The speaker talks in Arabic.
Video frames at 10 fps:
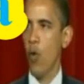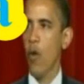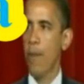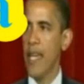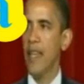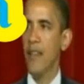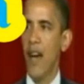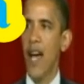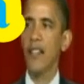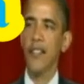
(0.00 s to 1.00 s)
تياكتين
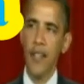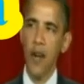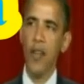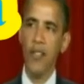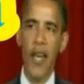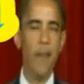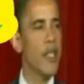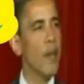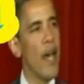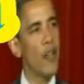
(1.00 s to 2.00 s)
غير عمي غير سيكات
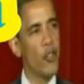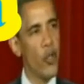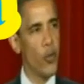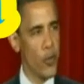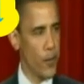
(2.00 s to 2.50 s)
تسونامي